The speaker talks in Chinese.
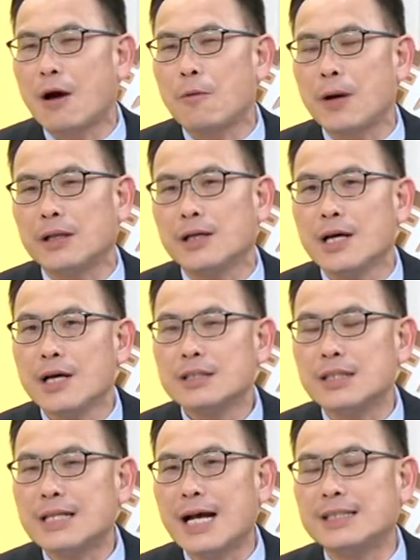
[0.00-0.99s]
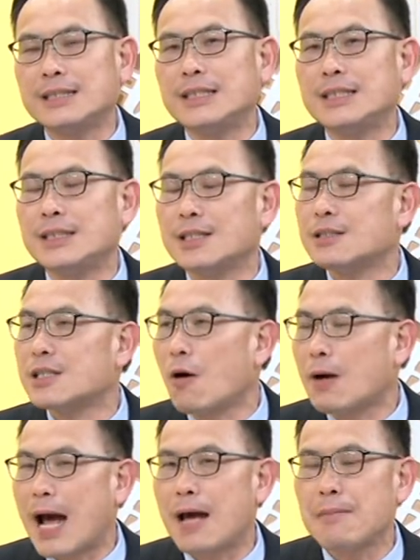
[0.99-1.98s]
会呢正在积极的
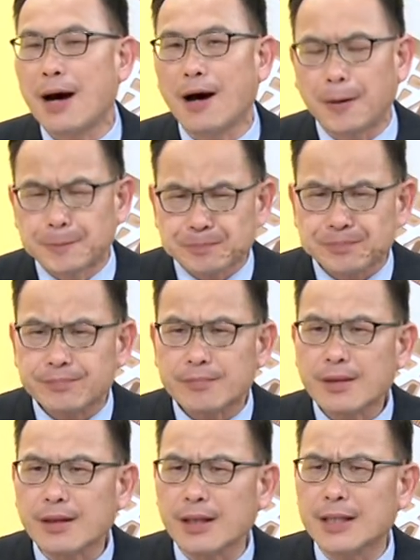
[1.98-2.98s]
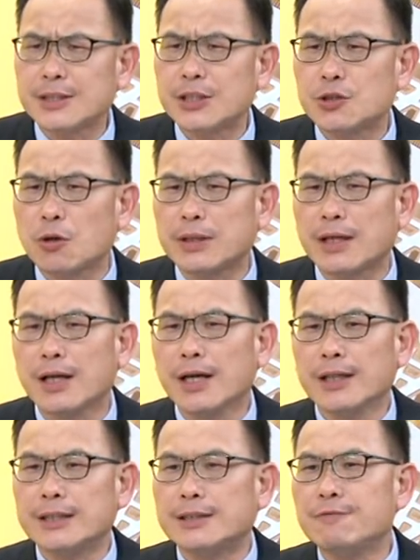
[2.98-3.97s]
召开嘛，哈。那其中呢，
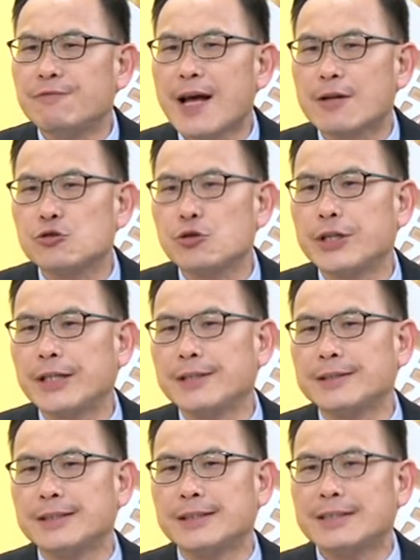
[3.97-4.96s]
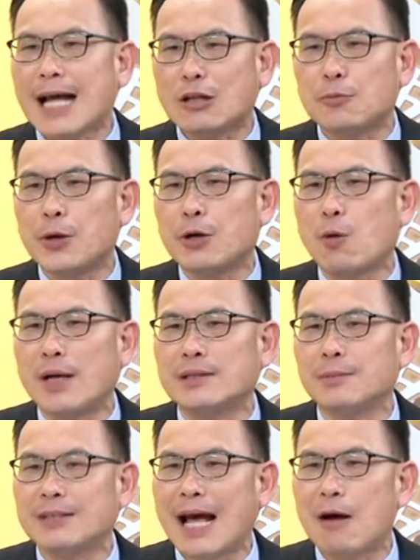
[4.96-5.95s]
已经非常确定的事情，大家都不会
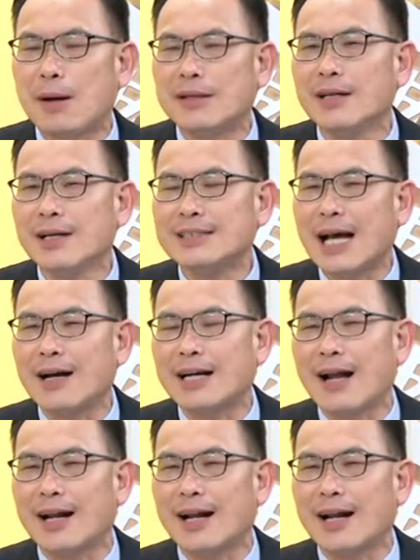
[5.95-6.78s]
管什么台湾、香港